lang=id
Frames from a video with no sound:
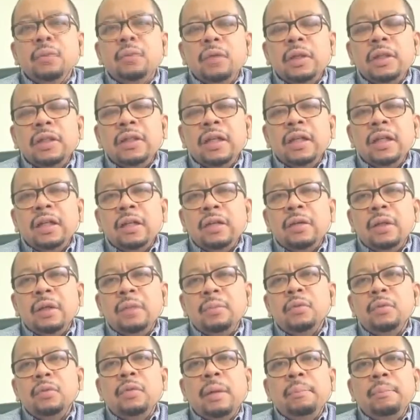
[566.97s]
2023 hmm.
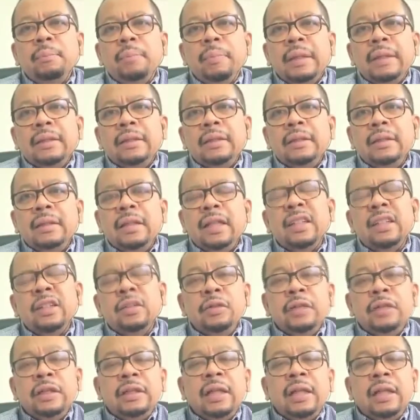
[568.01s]
dan 2024
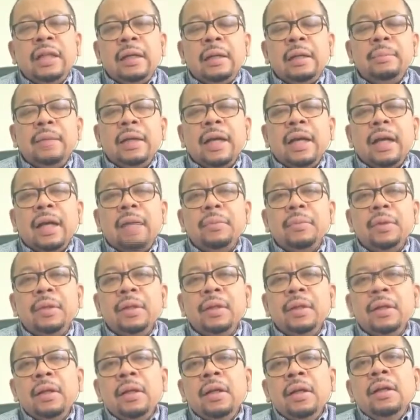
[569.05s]
dan itu kita akan
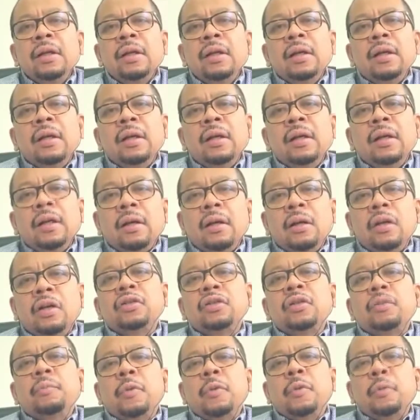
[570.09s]
mengalami uh,
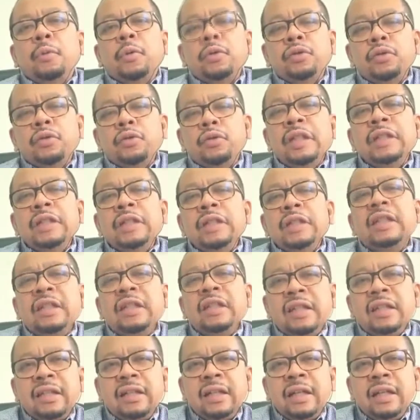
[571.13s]
loss of
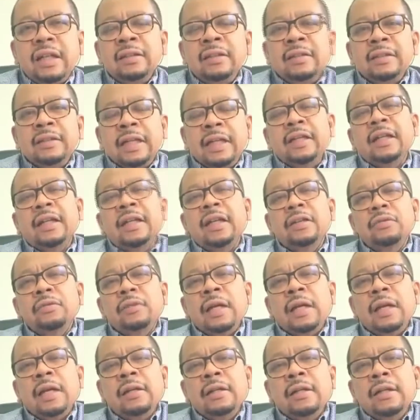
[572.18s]
opportunity dan saya
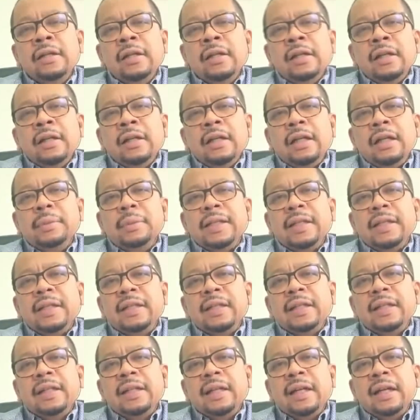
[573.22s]
kira itu yang yang
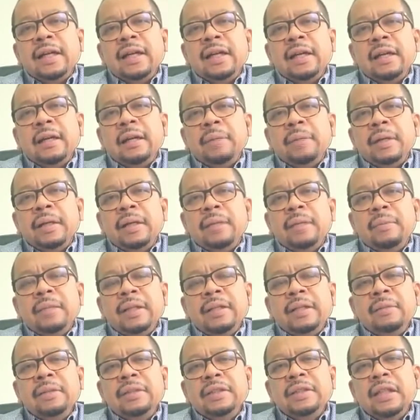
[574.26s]
bisa di
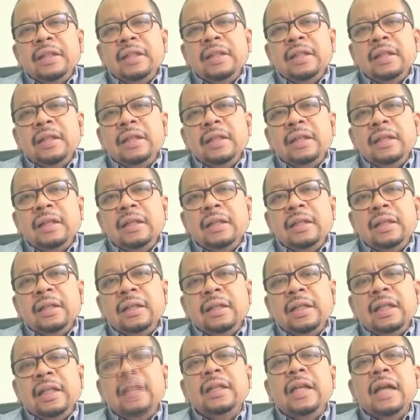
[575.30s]
apa namanya bisa
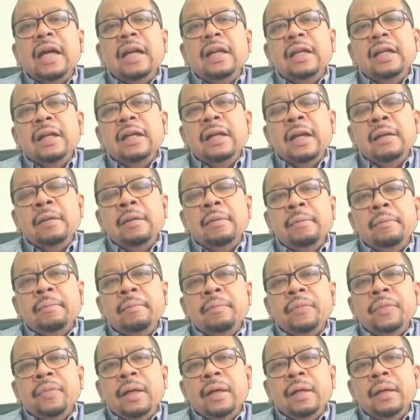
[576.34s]
di, di, dihindari
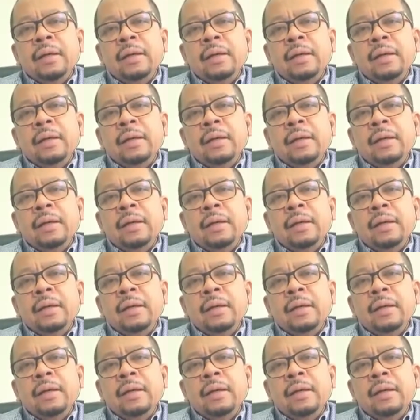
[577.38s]
dengan